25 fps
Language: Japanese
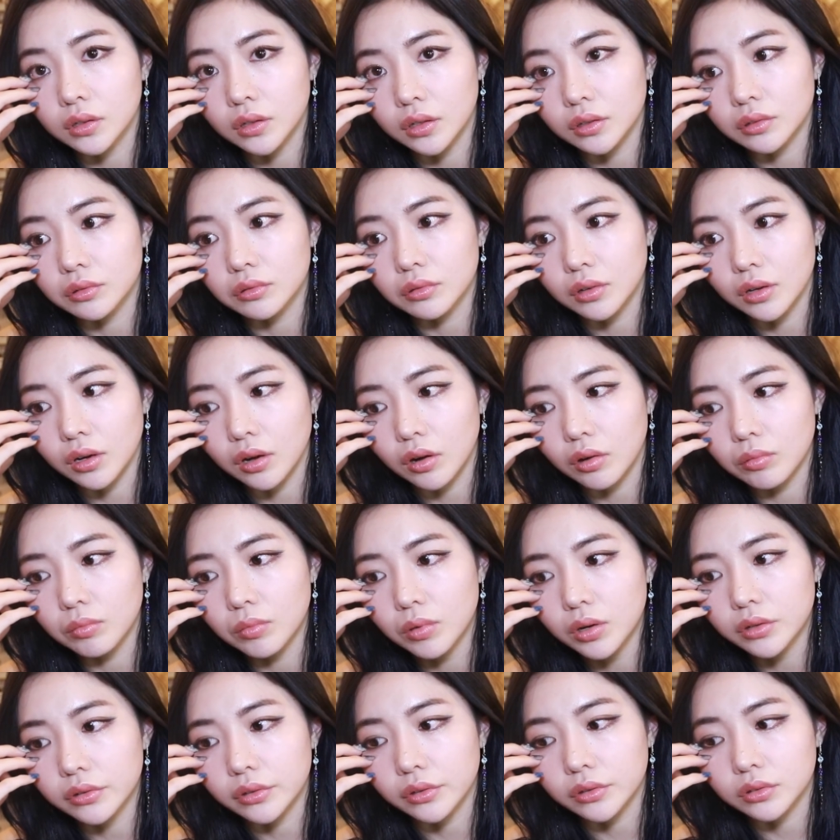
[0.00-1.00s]
からとか
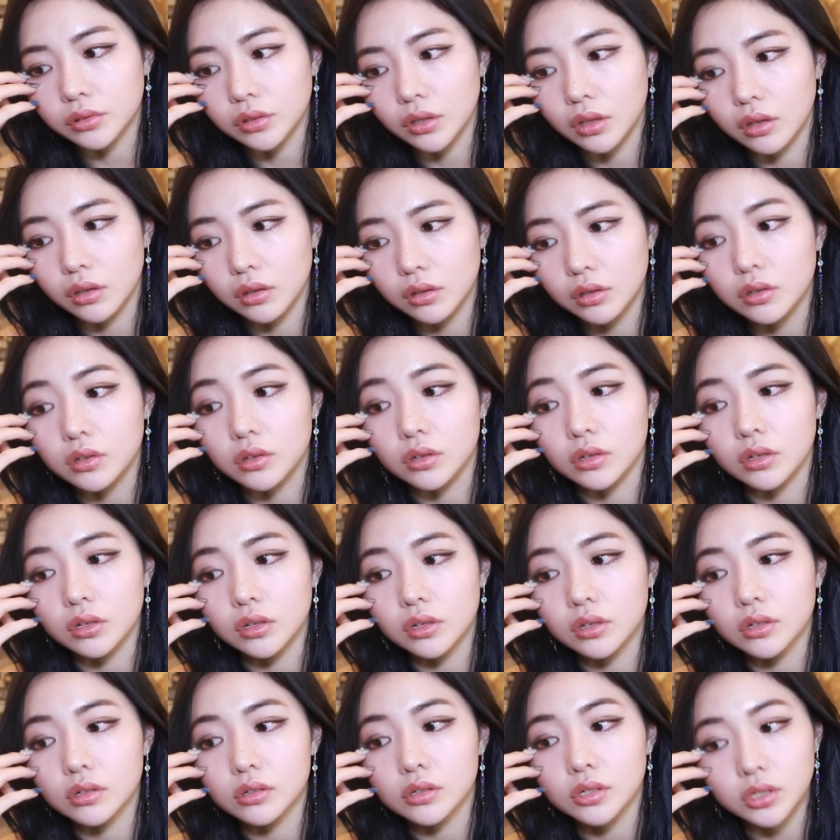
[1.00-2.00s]
思わなくていい
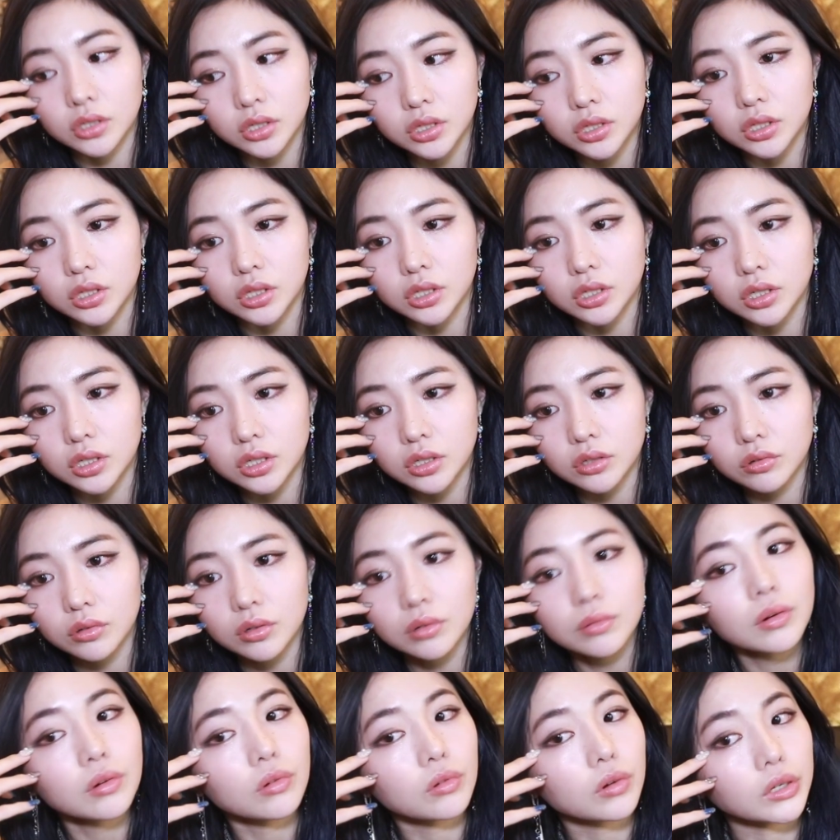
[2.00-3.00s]
しそれはお